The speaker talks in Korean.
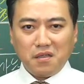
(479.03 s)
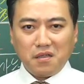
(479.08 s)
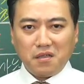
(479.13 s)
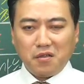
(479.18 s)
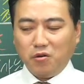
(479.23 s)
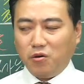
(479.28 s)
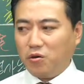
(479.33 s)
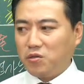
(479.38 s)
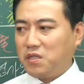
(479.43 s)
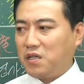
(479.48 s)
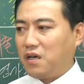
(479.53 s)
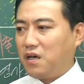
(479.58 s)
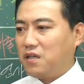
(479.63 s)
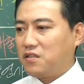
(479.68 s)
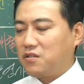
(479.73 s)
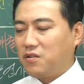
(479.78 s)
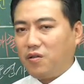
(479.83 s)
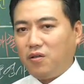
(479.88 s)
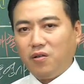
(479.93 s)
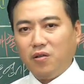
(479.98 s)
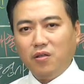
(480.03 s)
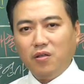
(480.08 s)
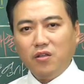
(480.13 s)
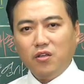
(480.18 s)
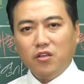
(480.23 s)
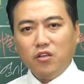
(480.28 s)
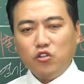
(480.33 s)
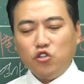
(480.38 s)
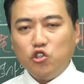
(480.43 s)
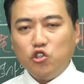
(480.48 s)
네, 어디 가서
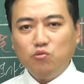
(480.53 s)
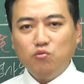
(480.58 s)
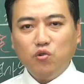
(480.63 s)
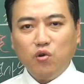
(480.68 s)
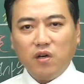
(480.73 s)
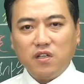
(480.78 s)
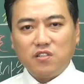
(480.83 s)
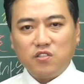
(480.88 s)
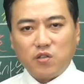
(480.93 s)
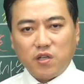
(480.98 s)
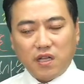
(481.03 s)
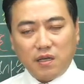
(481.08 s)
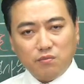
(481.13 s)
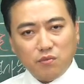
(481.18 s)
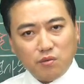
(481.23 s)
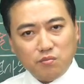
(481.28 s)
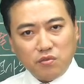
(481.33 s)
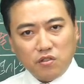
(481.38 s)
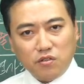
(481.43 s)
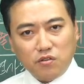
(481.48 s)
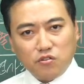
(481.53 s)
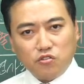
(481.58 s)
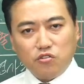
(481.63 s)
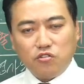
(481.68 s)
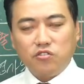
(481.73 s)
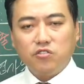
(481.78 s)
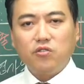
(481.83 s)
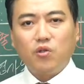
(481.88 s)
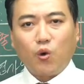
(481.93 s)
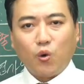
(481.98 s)
유모차 한번
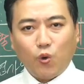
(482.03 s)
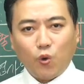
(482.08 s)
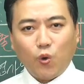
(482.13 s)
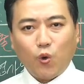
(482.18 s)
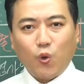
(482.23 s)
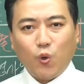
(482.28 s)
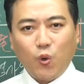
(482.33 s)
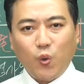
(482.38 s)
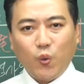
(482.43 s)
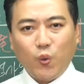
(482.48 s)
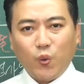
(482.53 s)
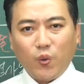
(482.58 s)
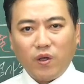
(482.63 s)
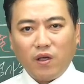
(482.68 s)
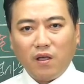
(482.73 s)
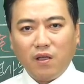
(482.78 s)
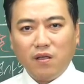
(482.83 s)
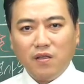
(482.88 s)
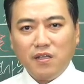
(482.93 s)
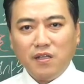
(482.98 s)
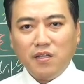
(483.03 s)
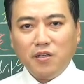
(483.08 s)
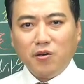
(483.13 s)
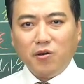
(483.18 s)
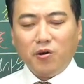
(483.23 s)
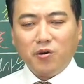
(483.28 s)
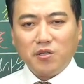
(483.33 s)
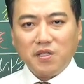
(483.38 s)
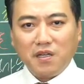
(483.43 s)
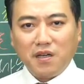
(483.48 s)
밀어줄 수도 없고 어.
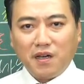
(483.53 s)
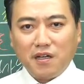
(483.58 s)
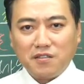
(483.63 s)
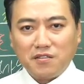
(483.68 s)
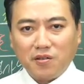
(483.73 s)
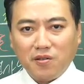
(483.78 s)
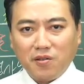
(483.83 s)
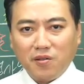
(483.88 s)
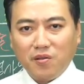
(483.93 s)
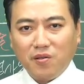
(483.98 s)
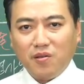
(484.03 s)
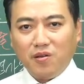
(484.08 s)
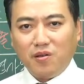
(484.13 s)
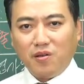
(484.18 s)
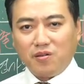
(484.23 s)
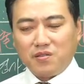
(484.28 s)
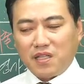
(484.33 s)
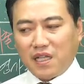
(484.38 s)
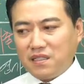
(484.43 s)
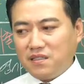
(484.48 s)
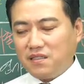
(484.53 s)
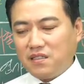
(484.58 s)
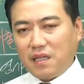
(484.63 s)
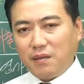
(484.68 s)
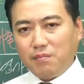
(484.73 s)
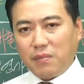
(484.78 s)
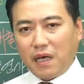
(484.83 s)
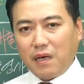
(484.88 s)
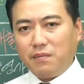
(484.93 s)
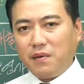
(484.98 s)
어디 가서 어,
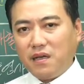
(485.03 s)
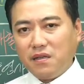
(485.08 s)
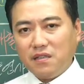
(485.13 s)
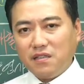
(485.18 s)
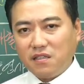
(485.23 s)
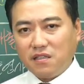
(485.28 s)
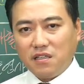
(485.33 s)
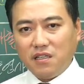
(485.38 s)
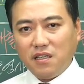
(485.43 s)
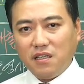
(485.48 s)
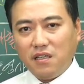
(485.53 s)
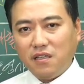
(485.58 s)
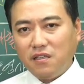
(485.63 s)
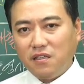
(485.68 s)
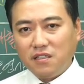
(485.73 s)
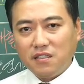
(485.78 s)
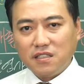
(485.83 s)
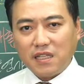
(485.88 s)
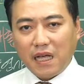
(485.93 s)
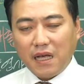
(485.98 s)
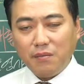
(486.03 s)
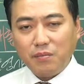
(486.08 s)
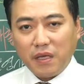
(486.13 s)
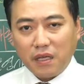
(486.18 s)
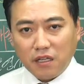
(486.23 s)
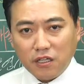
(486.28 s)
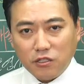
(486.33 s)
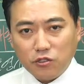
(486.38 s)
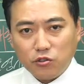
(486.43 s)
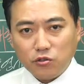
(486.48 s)
따뜻한 밥 한끼
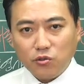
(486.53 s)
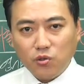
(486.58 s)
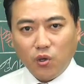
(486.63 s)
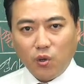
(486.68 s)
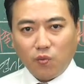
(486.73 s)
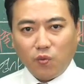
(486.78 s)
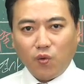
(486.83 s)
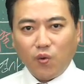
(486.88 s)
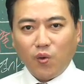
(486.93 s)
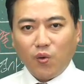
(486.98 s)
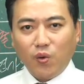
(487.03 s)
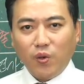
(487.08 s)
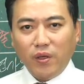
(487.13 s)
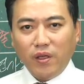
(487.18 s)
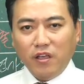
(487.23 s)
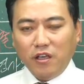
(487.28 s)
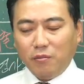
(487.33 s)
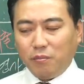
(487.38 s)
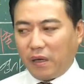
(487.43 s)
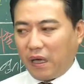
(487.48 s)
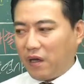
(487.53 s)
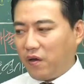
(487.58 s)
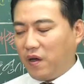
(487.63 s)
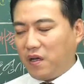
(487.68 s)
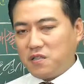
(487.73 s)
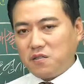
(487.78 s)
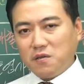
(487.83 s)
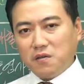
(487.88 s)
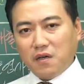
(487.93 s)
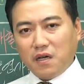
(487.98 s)
사백일 수도 없고
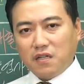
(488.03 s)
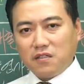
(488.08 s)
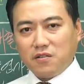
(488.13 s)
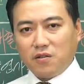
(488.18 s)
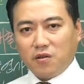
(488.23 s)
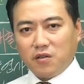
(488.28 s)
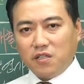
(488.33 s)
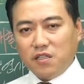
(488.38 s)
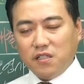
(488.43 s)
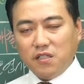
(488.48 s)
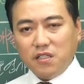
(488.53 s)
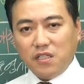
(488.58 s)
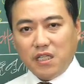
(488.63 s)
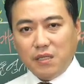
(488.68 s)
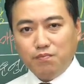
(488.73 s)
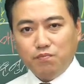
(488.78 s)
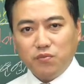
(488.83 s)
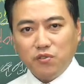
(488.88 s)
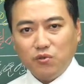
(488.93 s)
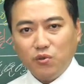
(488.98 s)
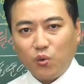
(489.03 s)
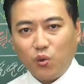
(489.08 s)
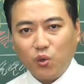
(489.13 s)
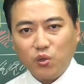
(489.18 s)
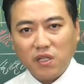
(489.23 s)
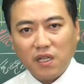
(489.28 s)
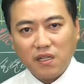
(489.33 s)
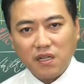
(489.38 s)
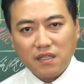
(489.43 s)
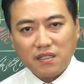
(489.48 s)
백화점 가서 그 이쁜
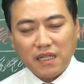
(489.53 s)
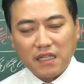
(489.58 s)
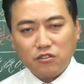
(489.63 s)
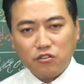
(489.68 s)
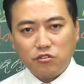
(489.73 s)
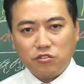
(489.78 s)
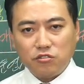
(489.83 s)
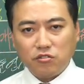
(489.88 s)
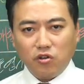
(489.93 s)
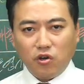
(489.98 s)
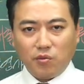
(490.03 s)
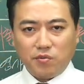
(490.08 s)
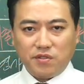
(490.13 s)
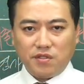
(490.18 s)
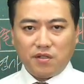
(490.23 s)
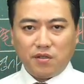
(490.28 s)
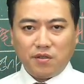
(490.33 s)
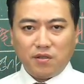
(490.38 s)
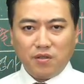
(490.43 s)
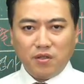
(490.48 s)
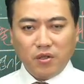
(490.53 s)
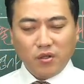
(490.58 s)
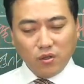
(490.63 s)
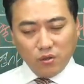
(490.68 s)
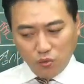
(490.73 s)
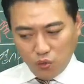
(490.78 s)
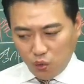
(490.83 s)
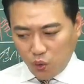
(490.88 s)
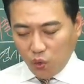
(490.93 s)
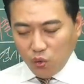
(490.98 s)
옷 하나 사줄 수가 없어요.
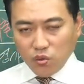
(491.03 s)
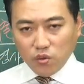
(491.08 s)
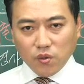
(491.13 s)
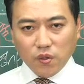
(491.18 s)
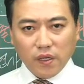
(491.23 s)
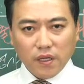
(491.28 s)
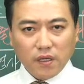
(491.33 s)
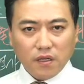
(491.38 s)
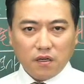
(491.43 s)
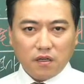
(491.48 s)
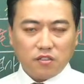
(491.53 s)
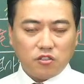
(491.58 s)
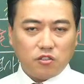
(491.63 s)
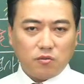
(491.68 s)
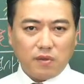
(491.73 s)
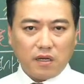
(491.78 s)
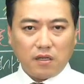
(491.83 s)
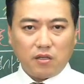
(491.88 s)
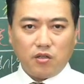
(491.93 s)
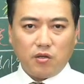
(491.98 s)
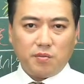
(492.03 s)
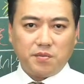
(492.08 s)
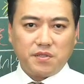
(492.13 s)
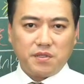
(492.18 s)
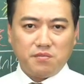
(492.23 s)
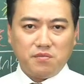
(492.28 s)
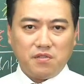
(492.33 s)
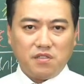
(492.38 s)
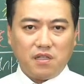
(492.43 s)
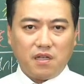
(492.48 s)
돈으로 해결할 수밖에
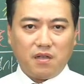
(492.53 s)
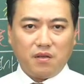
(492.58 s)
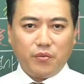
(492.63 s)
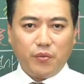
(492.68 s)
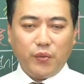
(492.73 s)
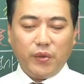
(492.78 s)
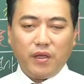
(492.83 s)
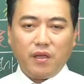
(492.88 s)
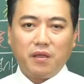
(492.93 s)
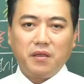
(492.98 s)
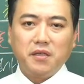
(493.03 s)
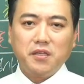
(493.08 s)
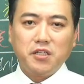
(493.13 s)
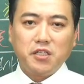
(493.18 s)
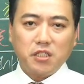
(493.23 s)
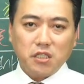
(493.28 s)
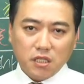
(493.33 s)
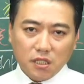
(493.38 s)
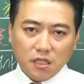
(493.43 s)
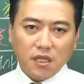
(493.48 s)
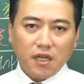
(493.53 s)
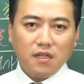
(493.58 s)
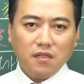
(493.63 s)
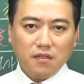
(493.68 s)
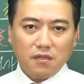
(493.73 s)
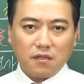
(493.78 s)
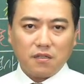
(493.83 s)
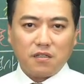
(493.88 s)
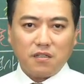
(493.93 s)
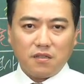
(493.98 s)
없습니다. 왜?
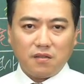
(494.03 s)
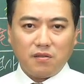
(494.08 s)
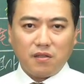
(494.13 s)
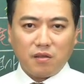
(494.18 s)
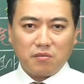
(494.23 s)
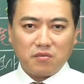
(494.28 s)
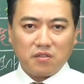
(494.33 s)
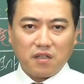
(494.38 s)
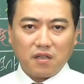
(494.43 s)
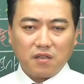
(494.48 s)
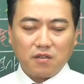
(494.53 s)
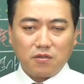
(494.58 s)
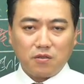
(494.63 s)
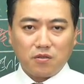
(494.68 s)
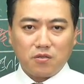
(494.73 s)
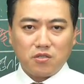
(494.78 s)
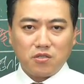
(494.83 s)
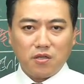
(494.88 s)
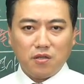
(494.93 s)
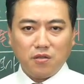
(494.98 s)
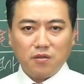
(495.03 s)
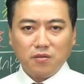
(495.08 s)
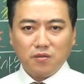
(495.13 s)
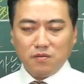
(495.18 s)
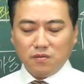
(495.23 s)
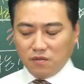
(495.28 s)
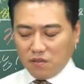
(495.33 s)
시간이 없기 때문에 그렇죠?